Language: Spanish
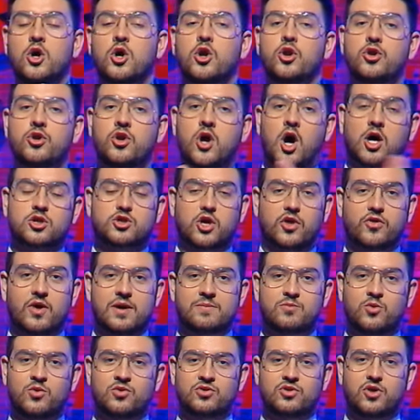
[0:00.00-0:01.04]
No todo el
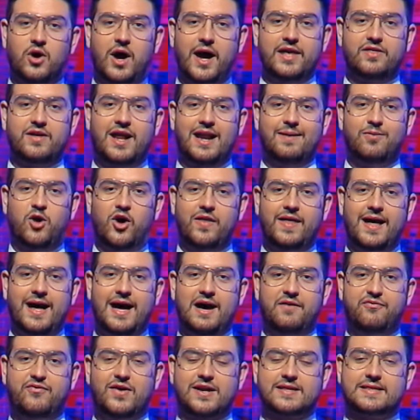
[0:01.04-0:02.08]
mundo ha ido a la boda,
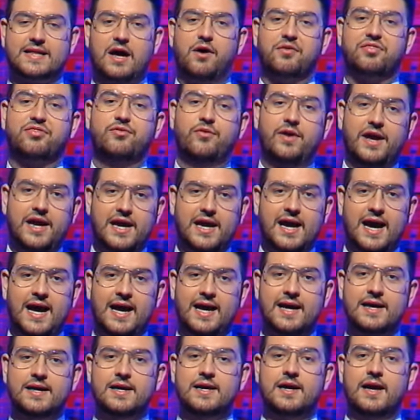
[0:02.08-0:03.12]
ha faltado su hija,
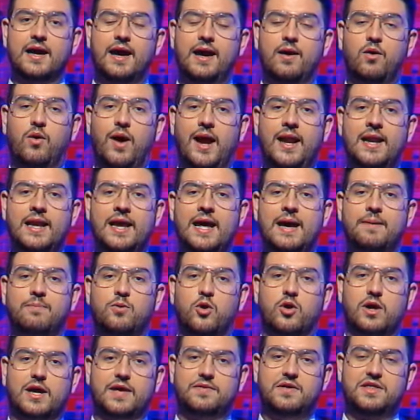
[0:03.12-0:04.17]
Eugenia,
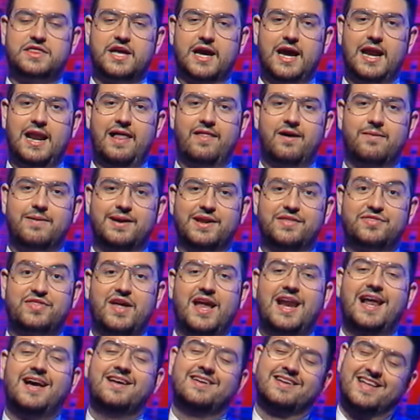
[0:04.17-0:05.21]
porque dice que era la
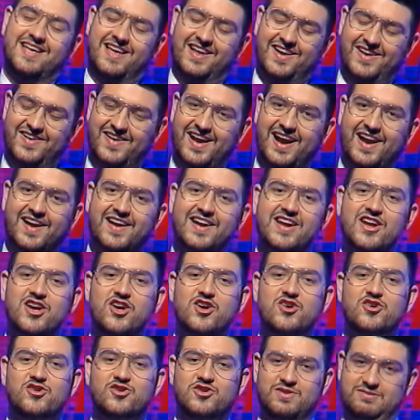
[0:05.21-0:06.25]
varicela.
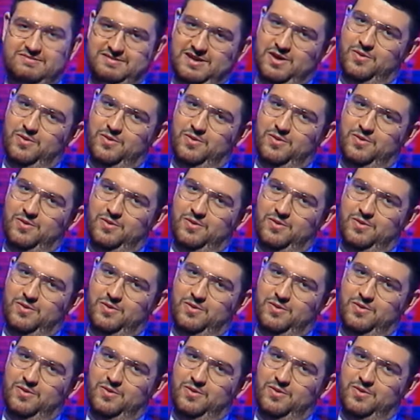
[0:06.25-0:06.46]
De